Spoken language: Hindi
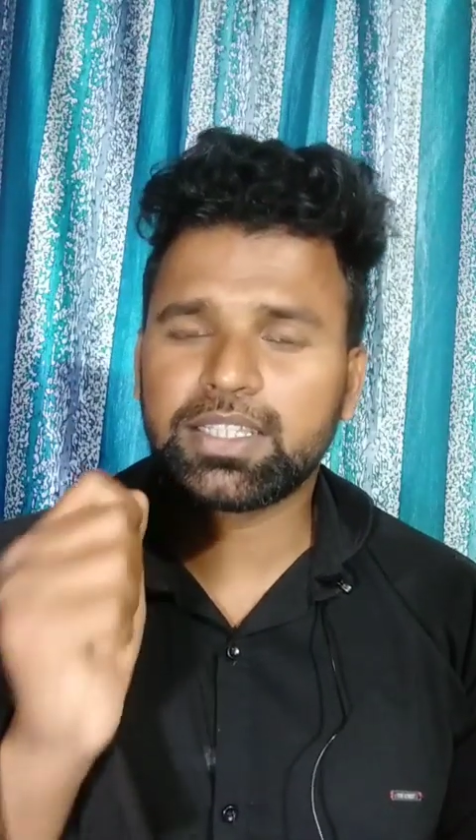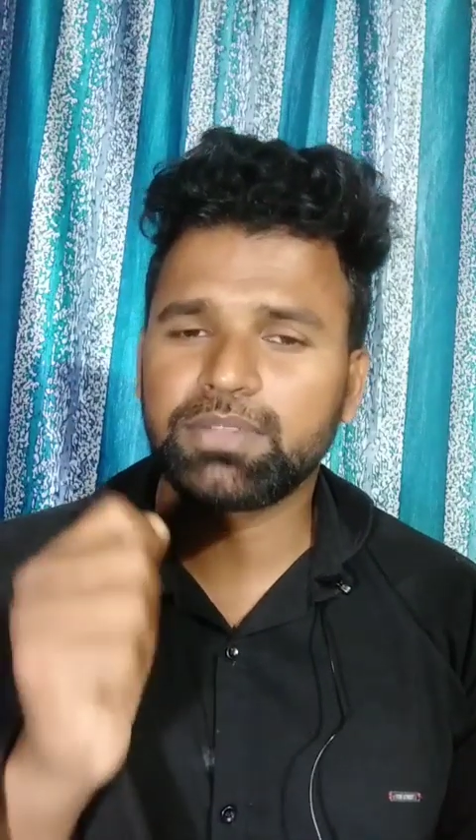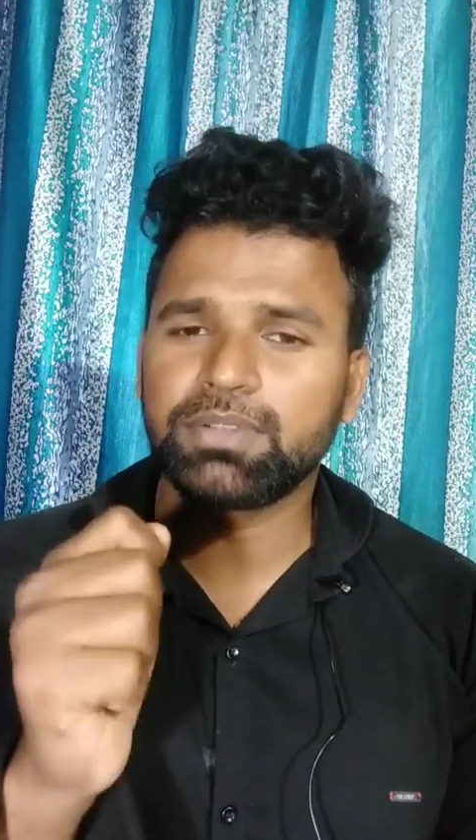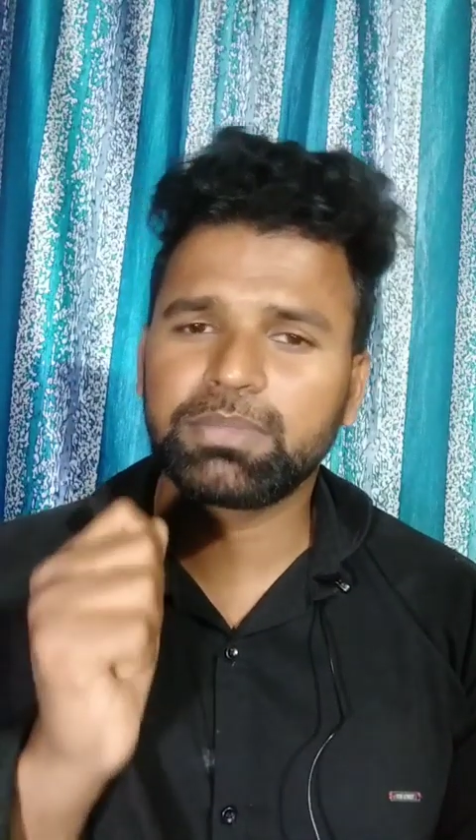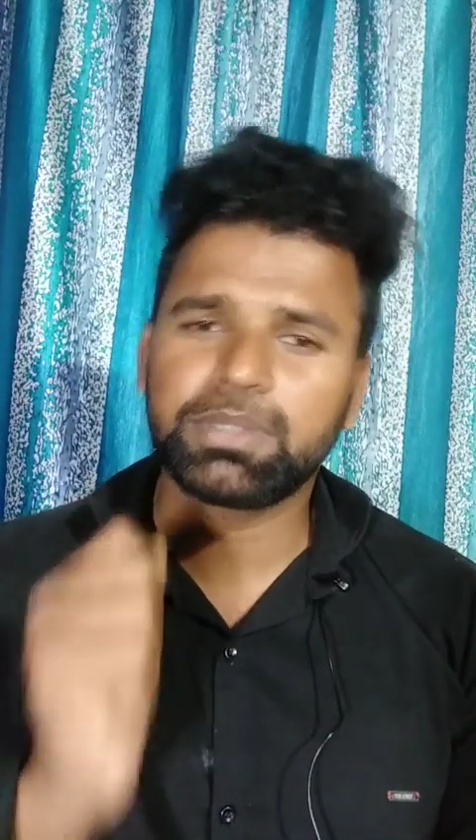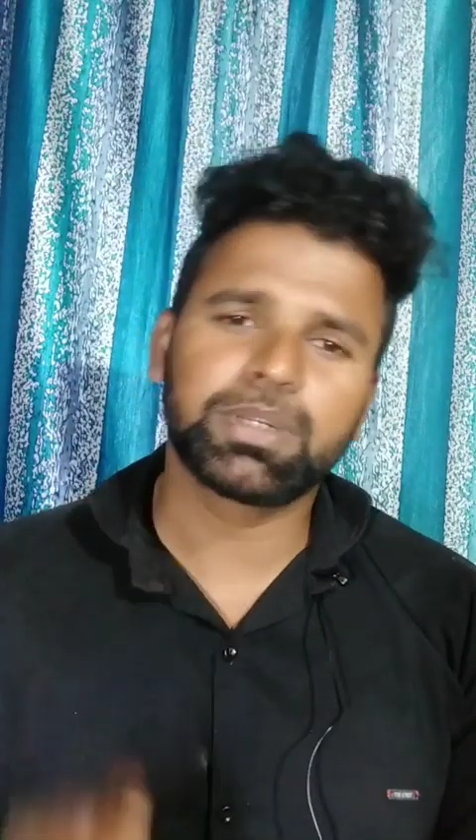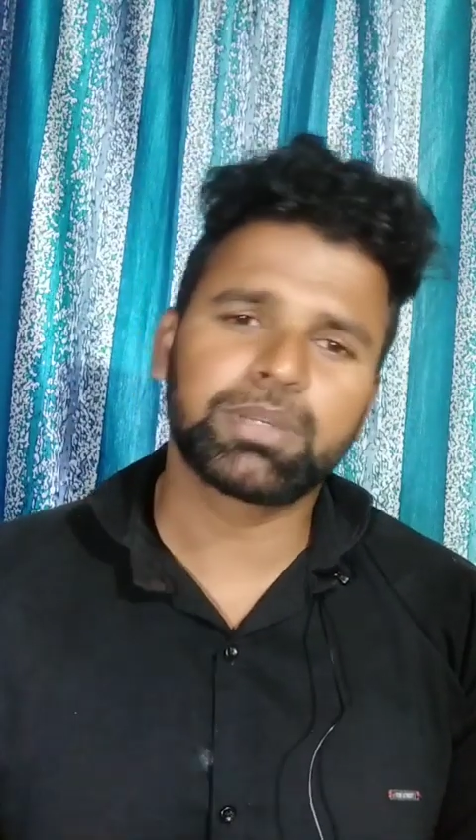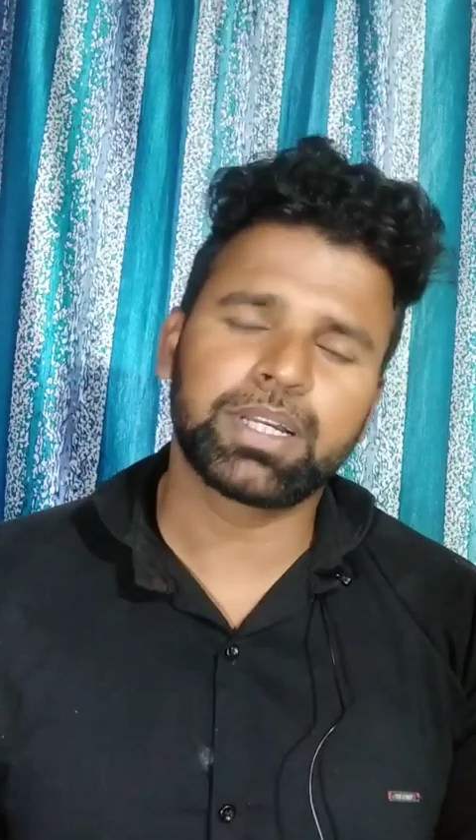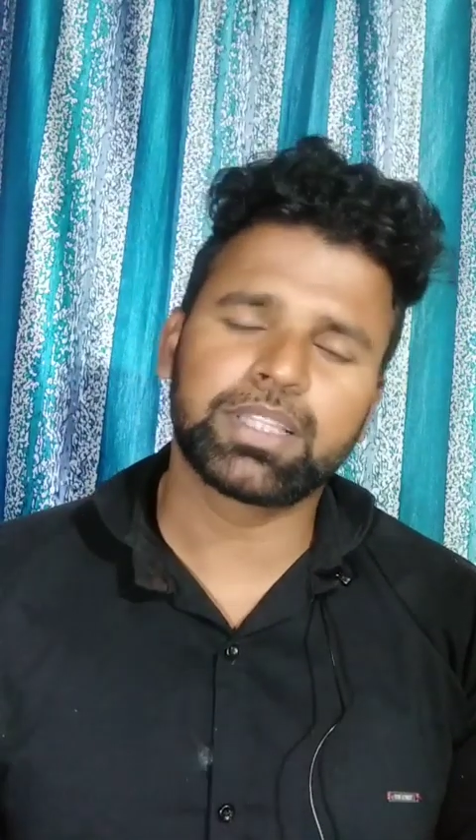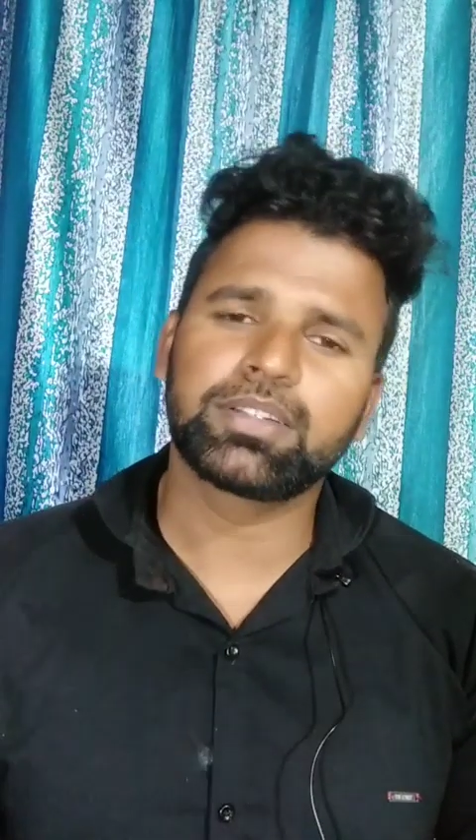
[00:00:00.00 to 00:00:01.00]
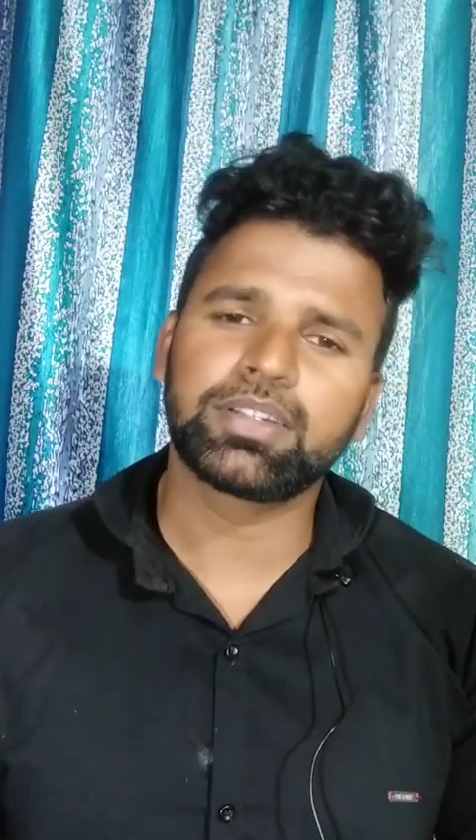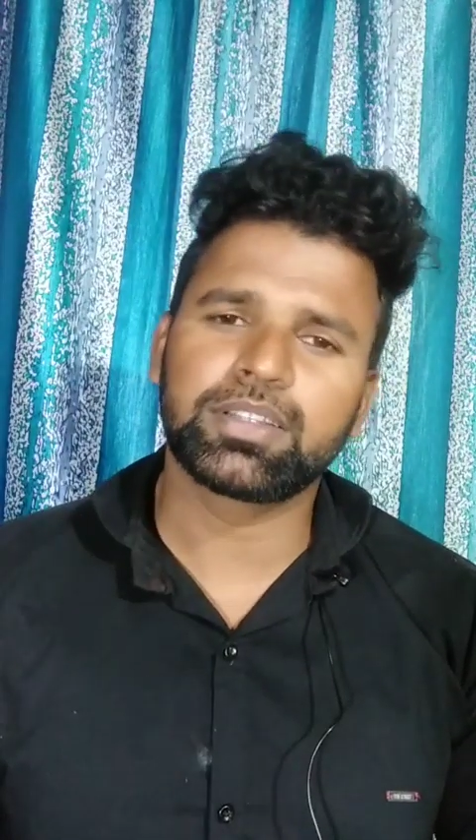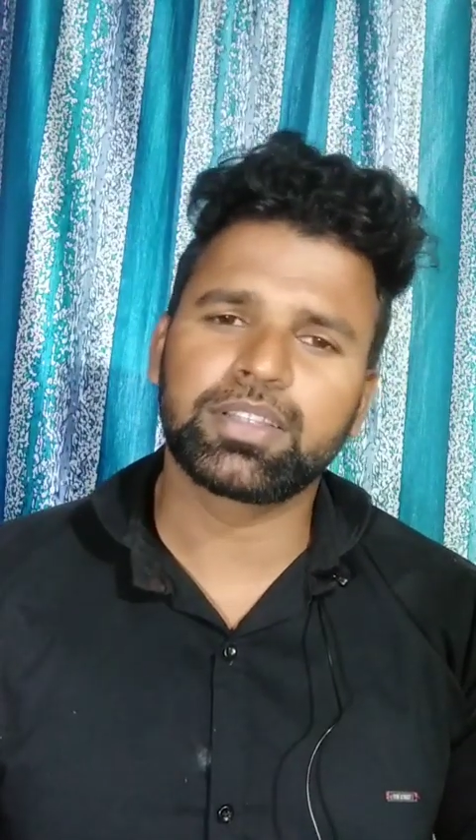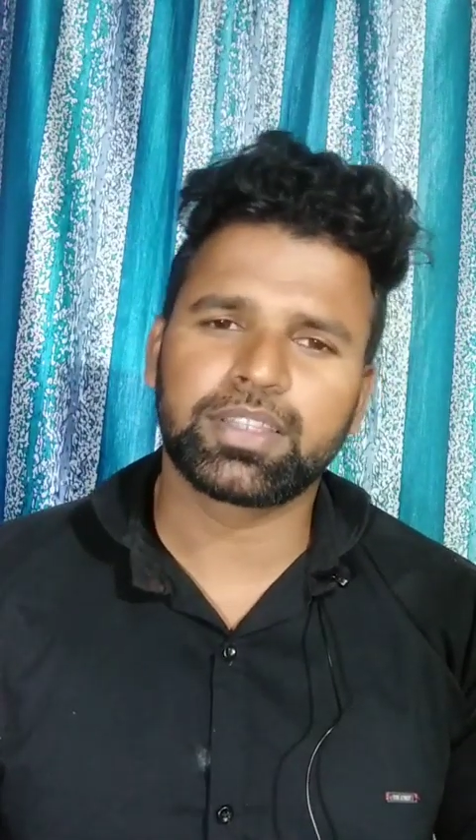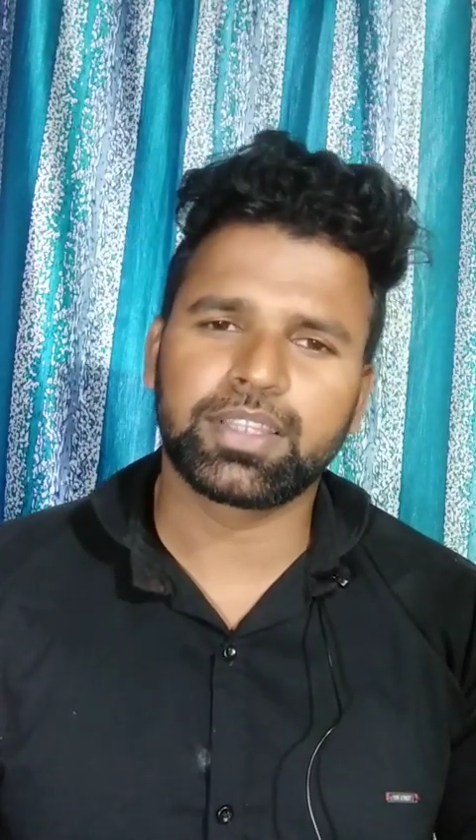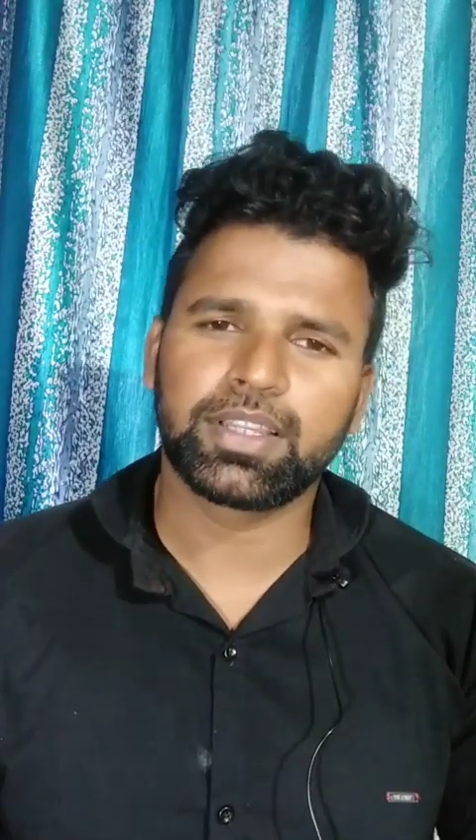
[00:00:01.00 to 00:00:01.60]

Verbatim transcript: जीवन भी बर्बाद कर देते